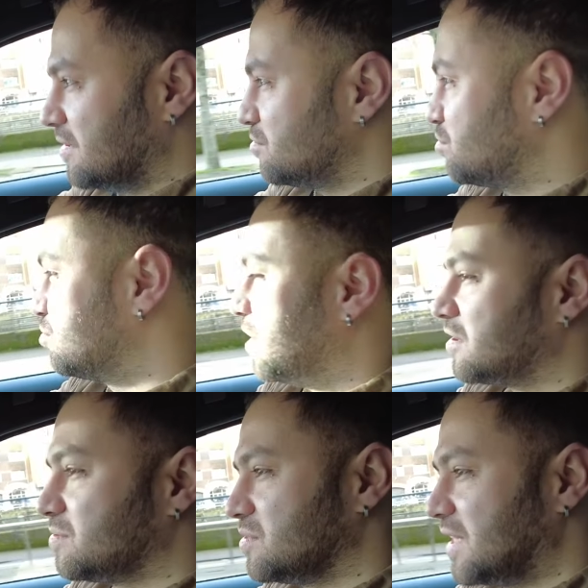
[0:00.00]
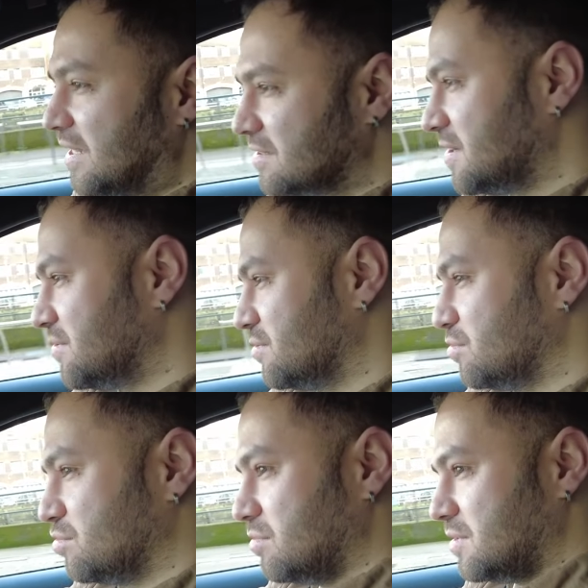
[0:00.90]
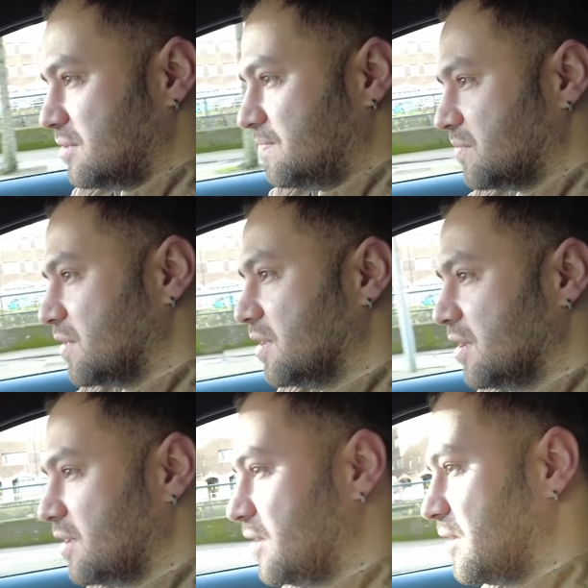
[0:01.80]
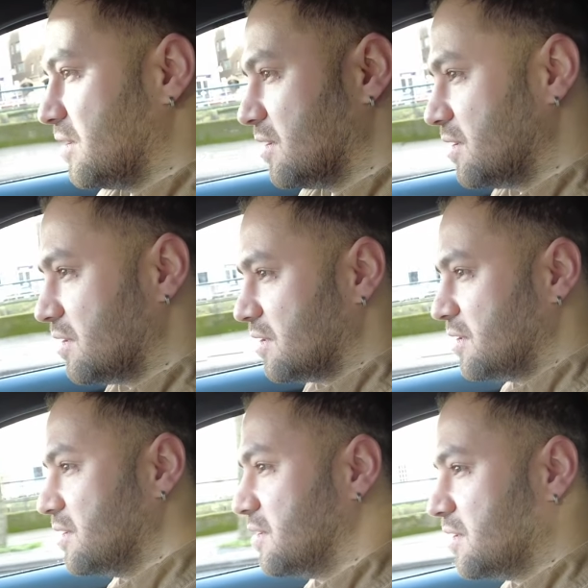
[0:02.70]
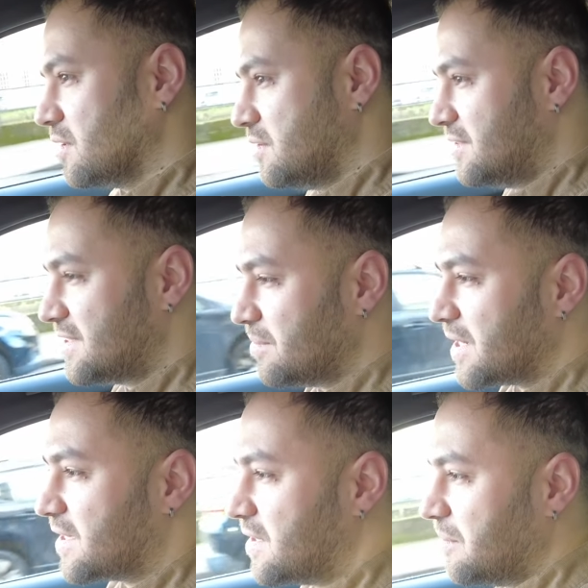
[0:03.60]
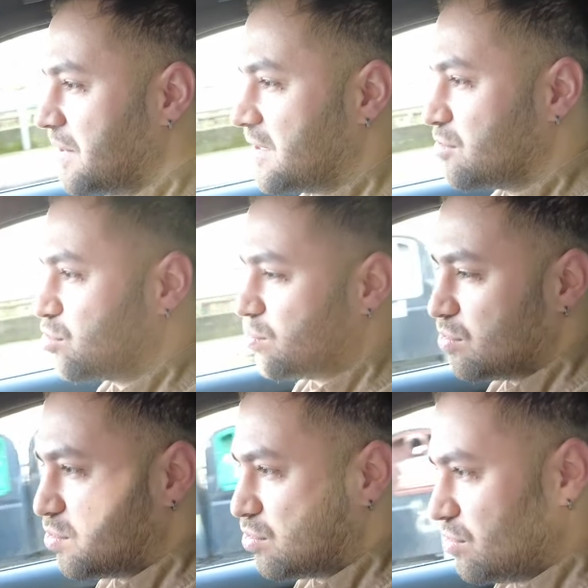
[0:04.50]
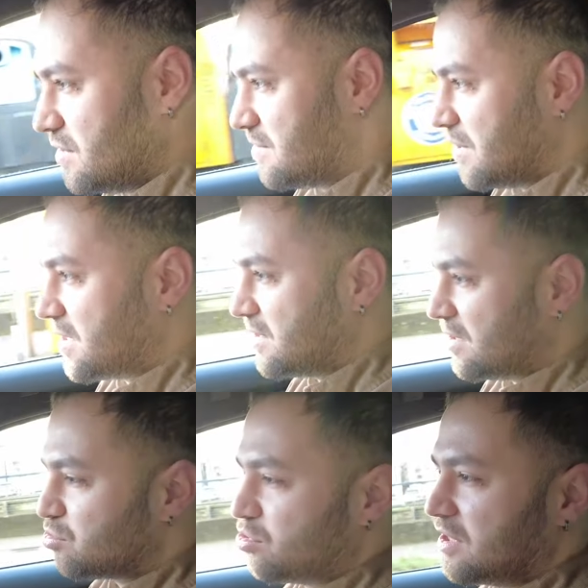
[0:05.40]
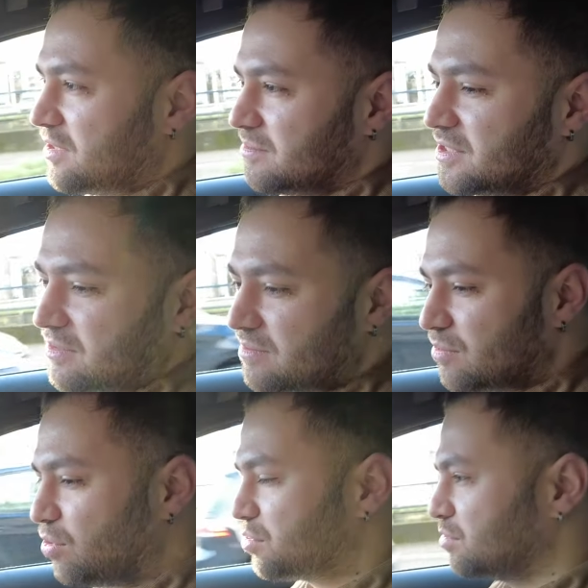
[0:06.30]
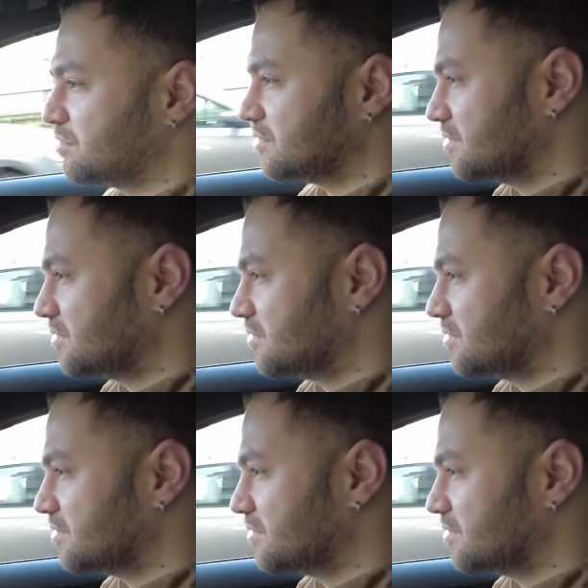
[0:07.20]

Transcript: Su taşmış her tarafta su var. Ama buna gittikçe alışıyorsunuz dizime kadar bir yere su dizime kadar suya girmiştim o gün.